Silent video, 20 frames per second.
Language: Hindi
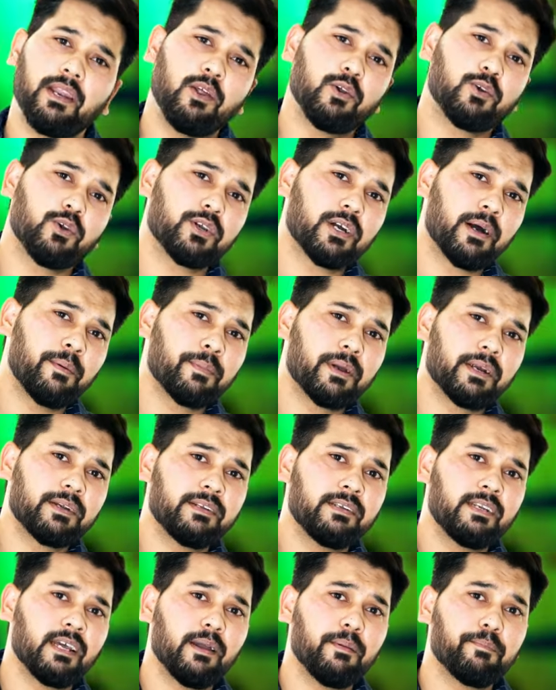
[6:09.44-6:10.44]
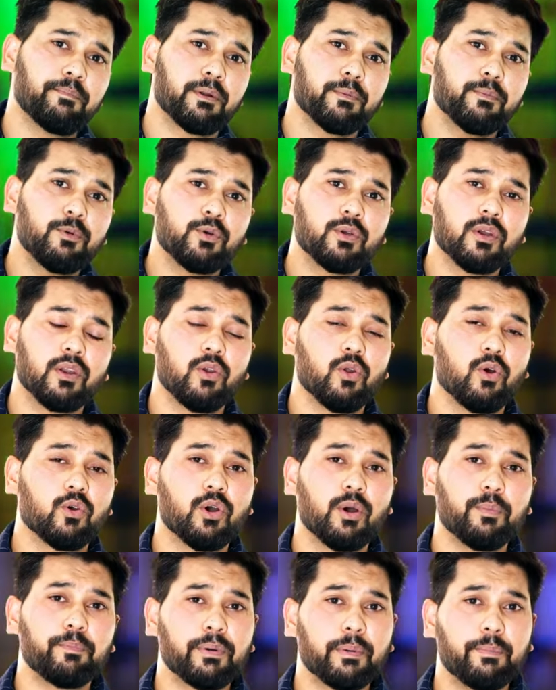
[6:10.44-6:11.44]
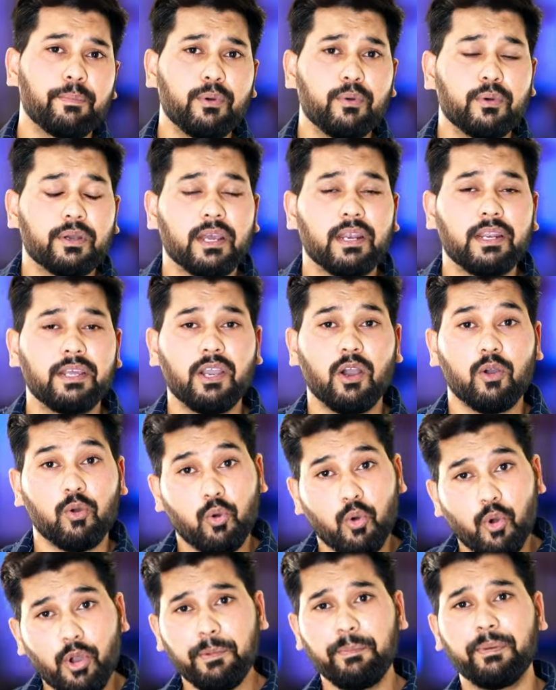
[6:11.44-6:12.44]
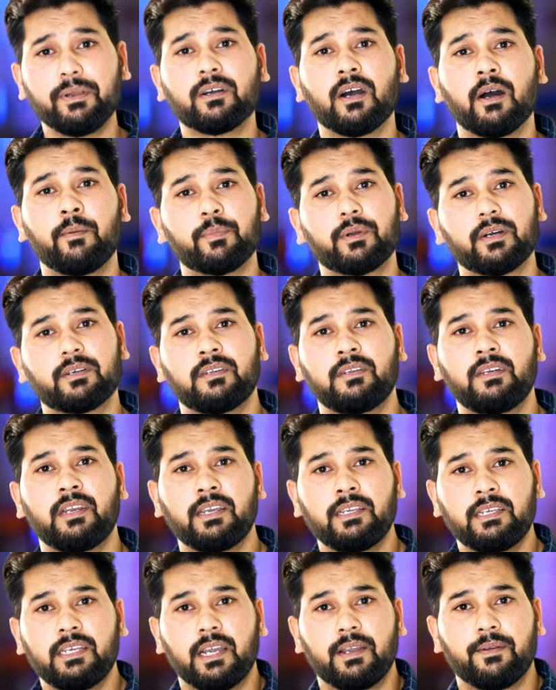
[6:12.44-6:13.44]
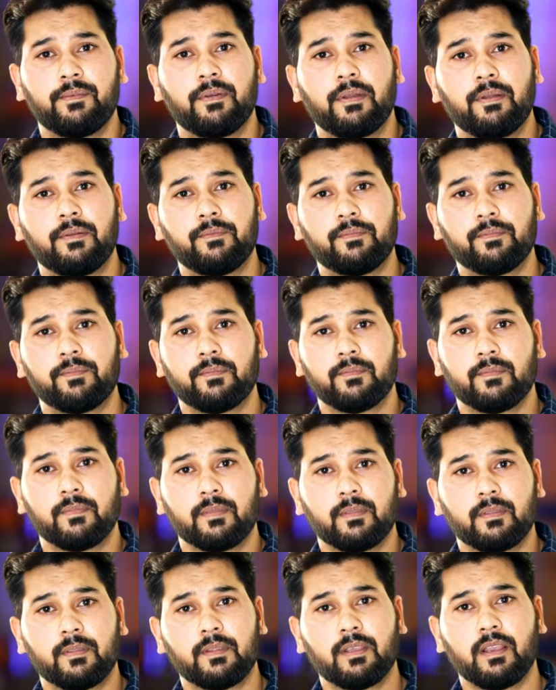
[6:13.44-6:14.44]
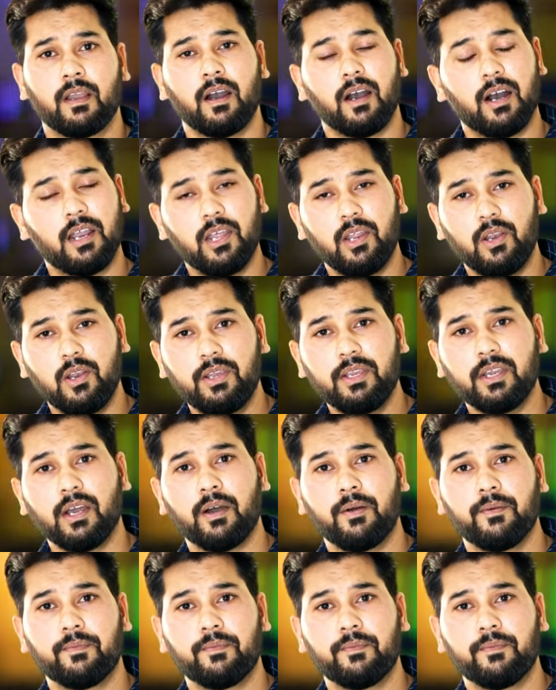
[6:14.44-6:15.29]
लिए कोई काम कठिन है प्रभु के लोगों प्रभु के लिए कोई भी काम कठिन नहीं है हाल लिया